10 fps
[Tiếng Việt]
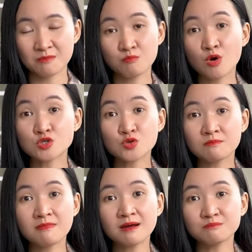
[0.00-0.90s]
buông
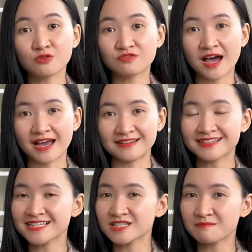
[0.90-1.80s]
xuống bớt một vài
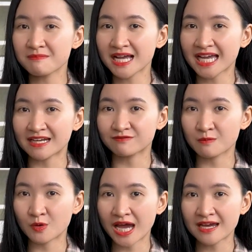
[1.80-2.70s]
những cái sự mắc kẹt
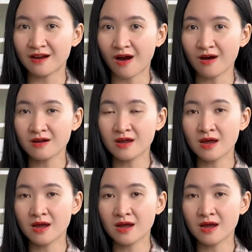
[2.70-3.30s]
vào một ai đó